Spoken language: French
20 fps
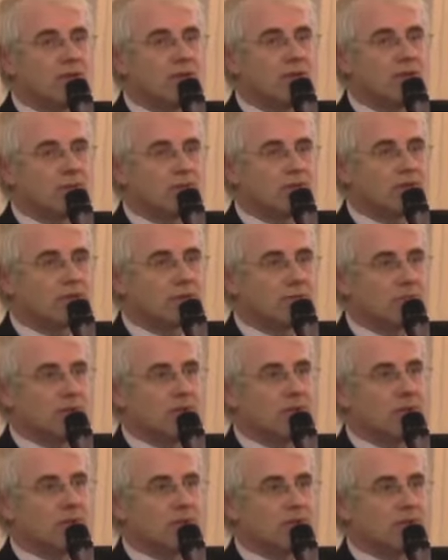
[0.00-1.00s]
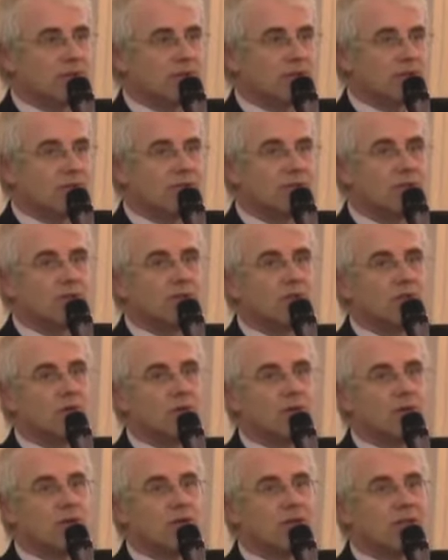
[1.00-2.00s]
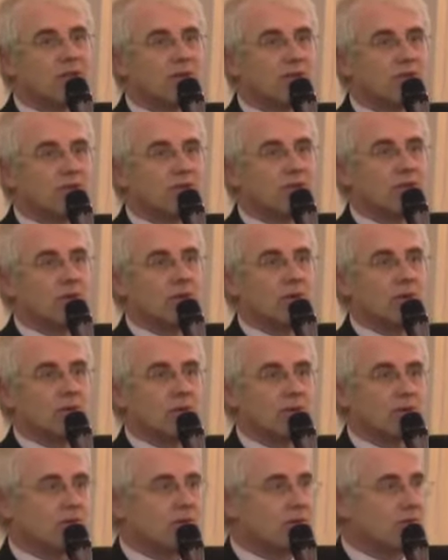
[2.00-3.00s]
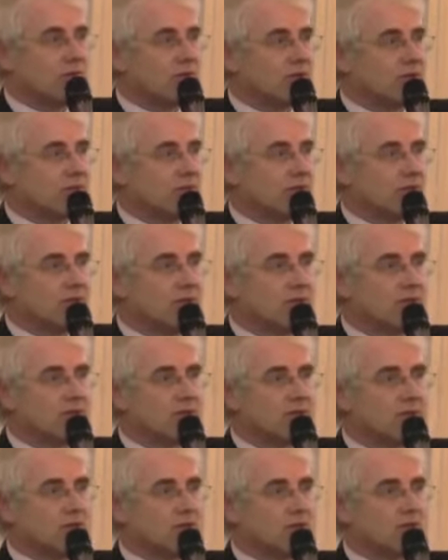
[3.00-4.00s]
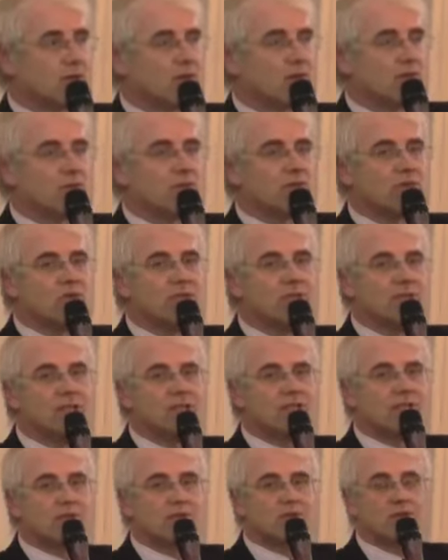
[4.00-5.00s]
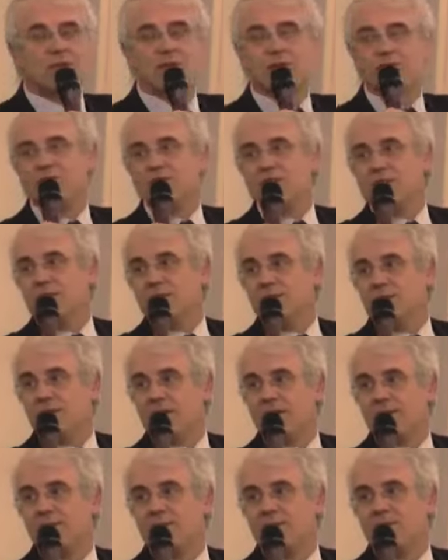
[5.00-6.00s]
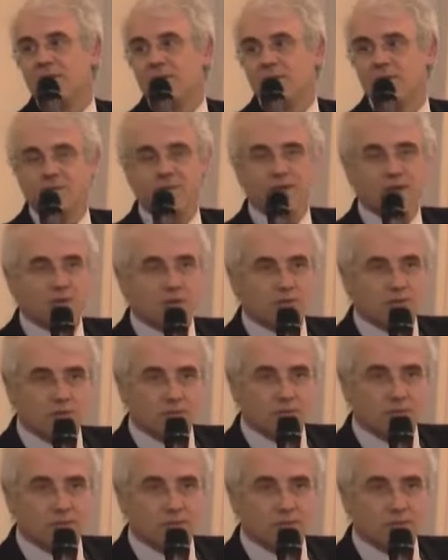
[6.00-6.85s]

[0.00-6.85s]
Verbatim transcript: à mon expérience. C'est-à-dire c'est une relecture de mon expérience. Ce que l'on me dit, qu'est-ce que ça veut dire par rapport à mon vécu